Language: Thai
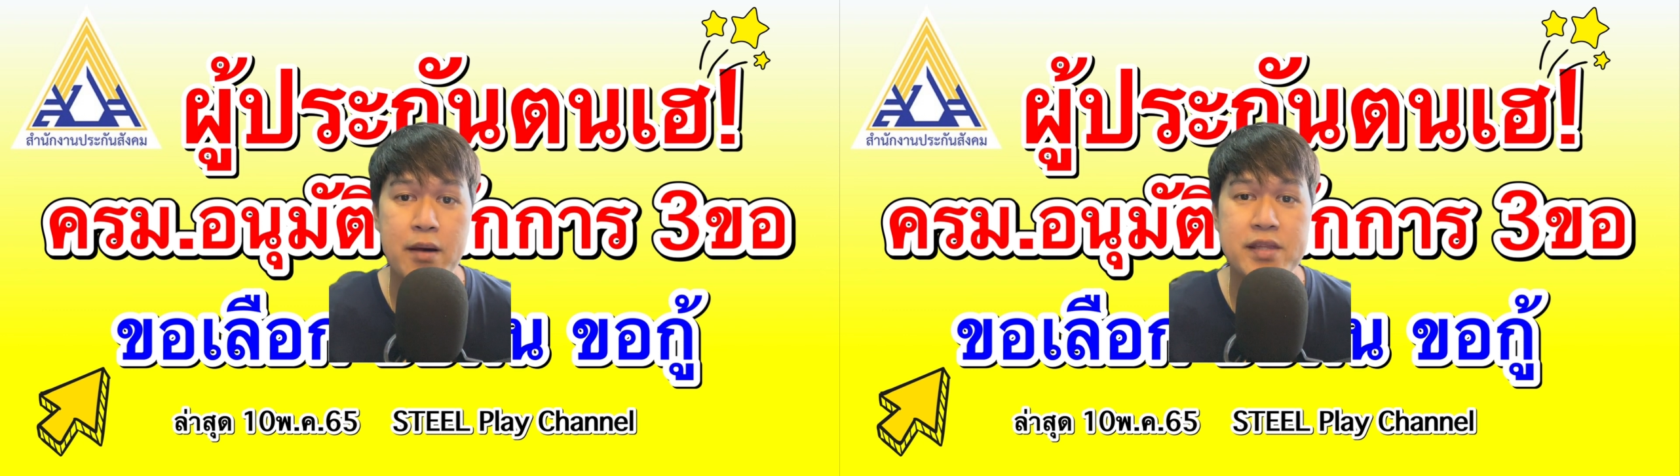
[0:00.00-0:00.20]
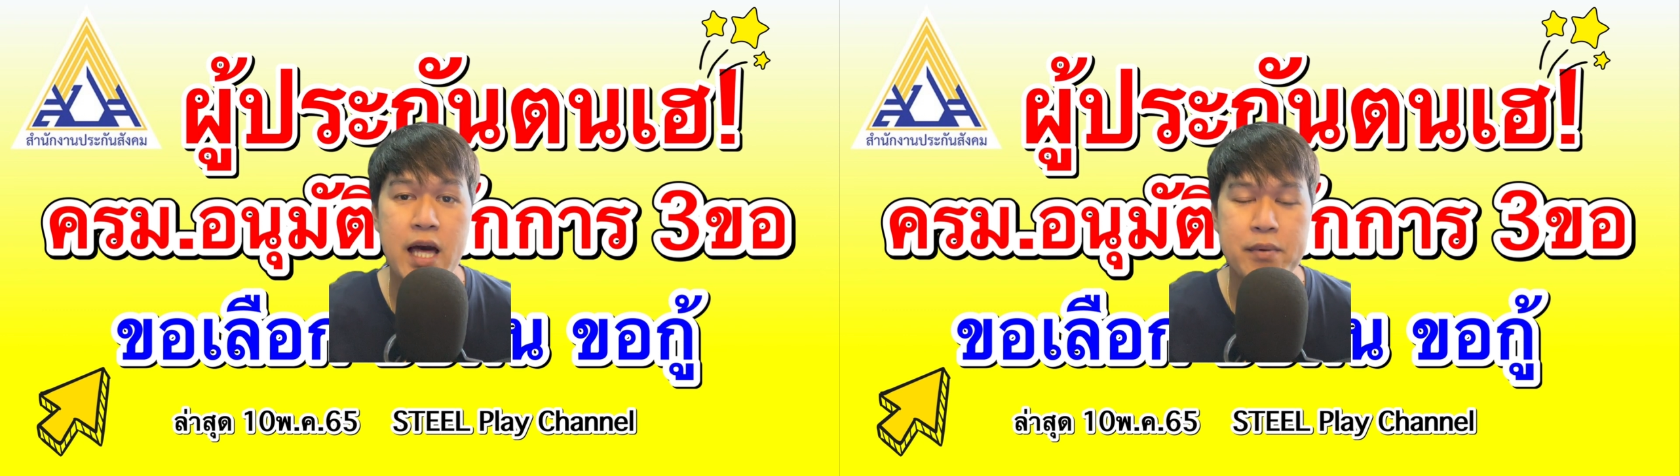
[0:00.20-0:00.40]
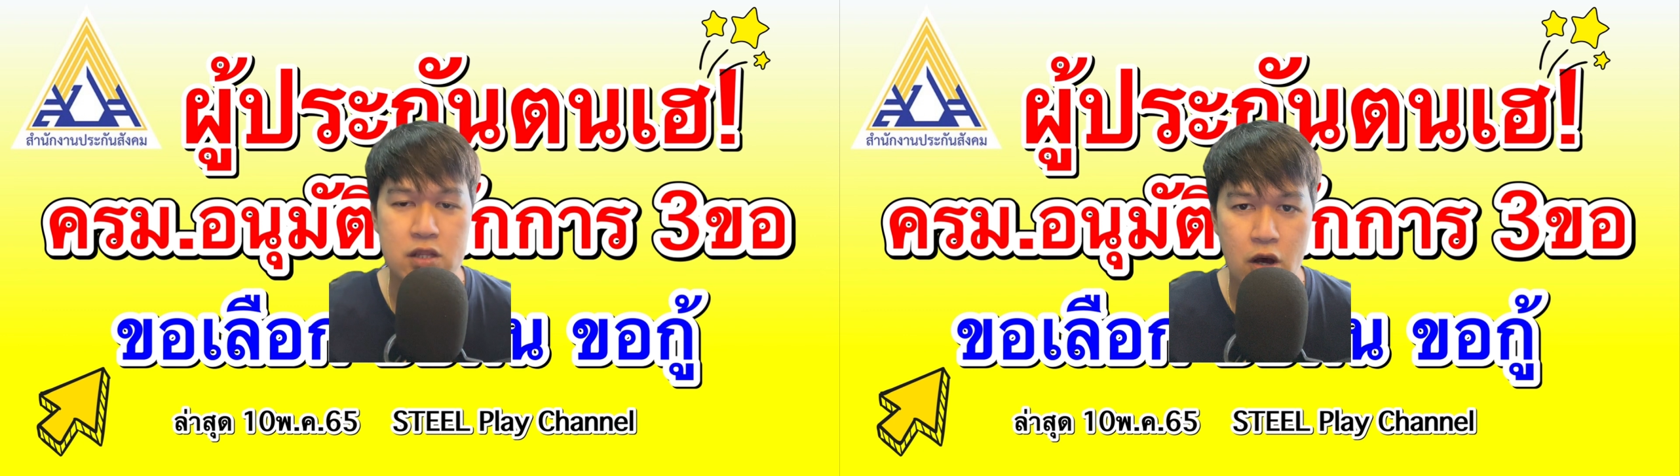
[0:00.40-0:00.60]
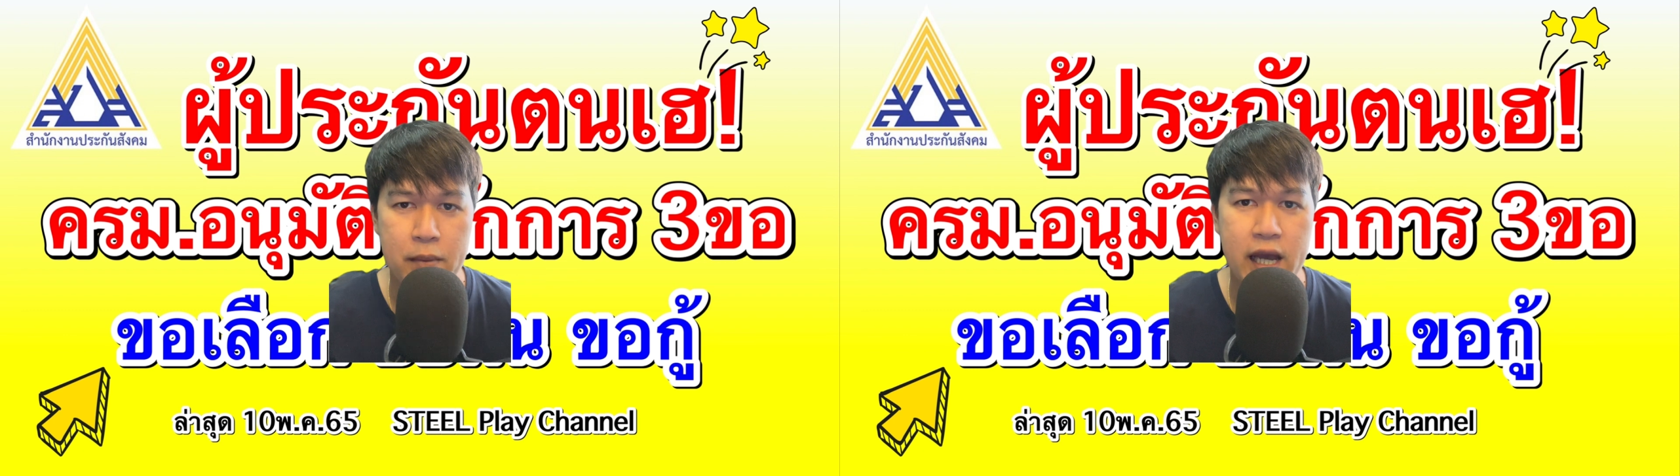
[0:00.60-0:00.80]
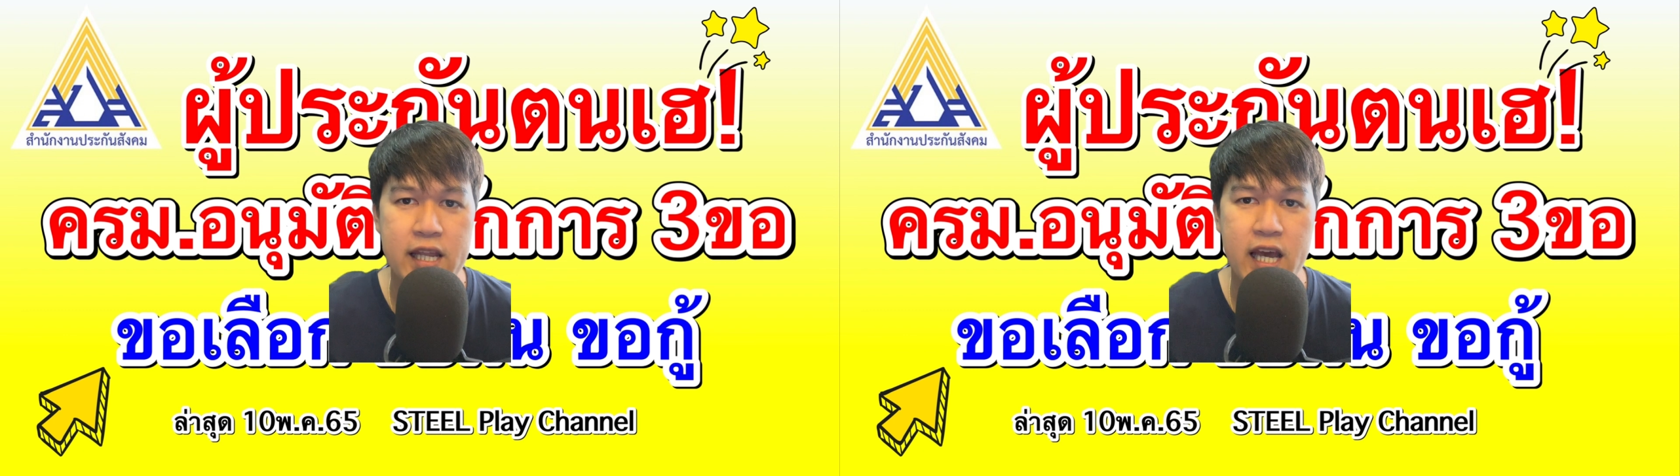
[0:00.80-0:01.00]
รับทราบกันต่อไป
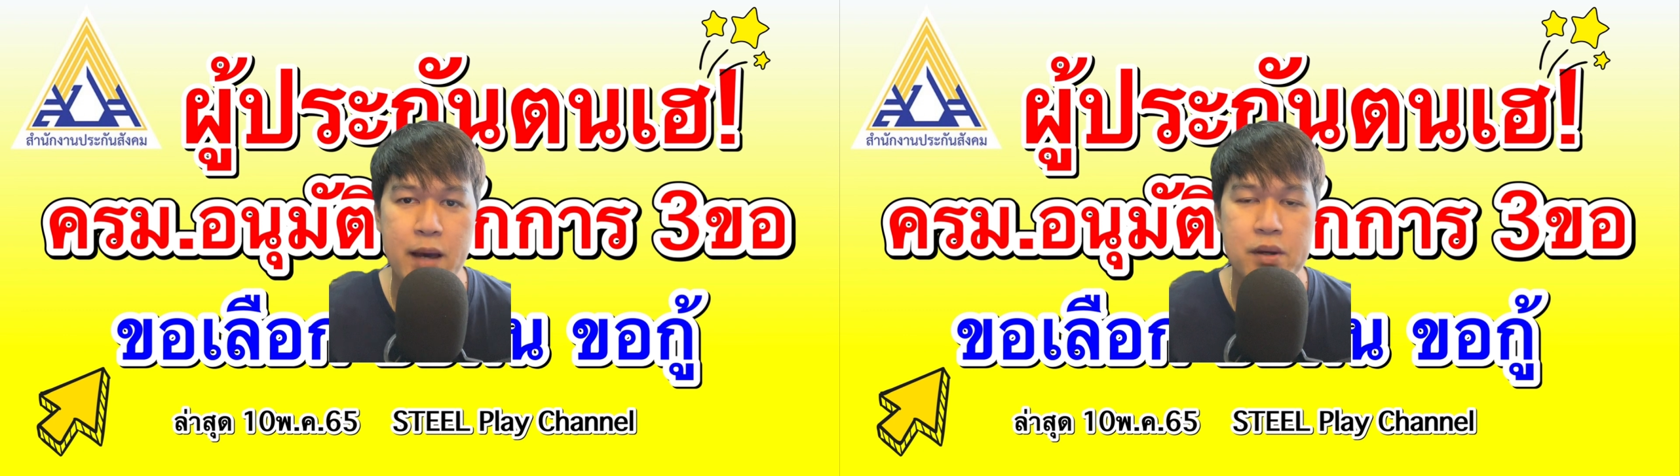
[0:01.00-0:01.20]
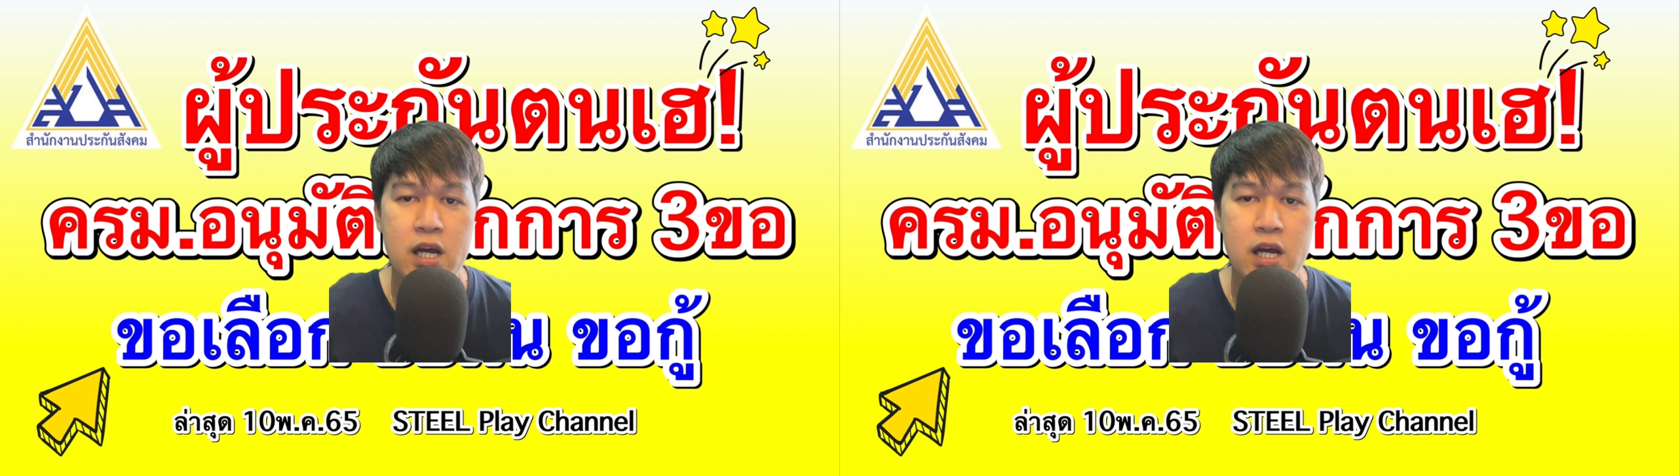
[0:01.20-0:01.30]
นะครับ